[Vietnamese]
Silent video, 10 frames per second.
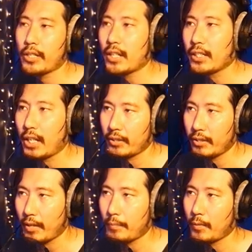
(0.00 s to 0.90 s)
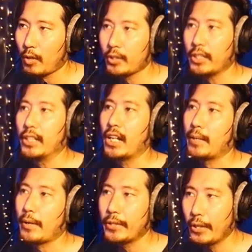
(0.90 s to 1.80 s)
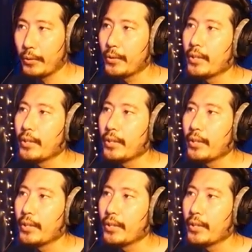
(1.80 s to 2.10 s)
đã tiến hành reverb nó có tỷ lệ là bao nhiêu.